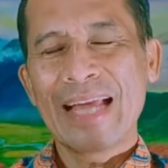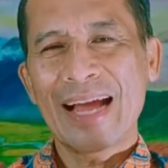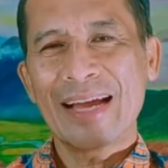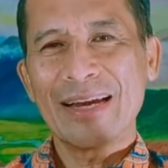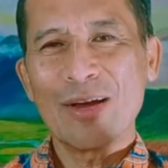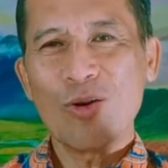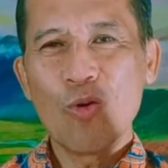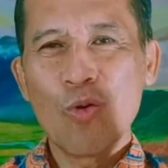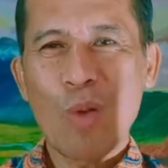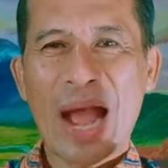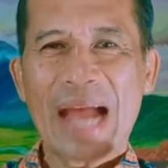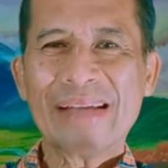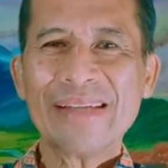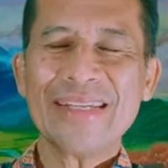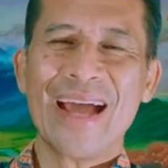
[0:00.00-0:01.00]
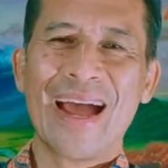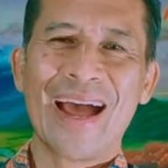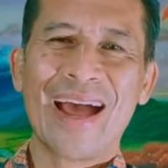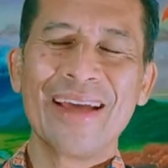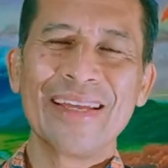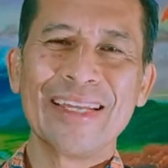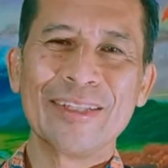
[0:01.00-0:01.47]
yang
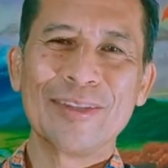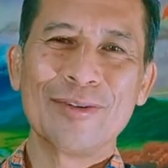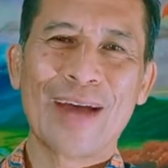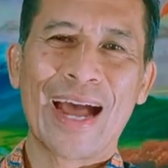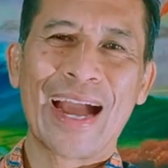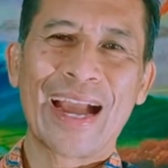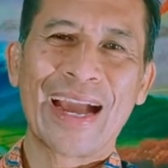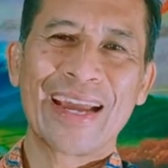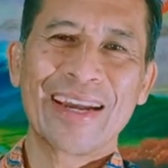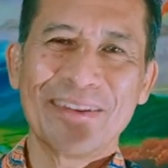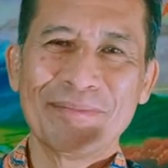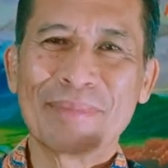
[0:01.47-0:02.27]
uangnya itu akan